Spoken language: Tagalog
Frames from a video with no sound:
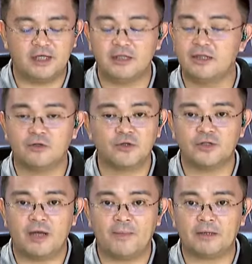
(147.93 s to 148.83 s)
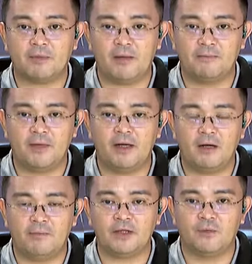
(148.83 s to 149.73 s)
Hindi daw din dapat
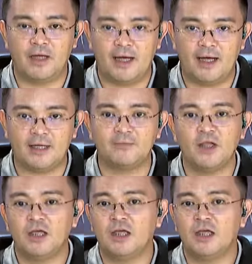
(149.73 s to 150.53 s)
uh, paniwalaan.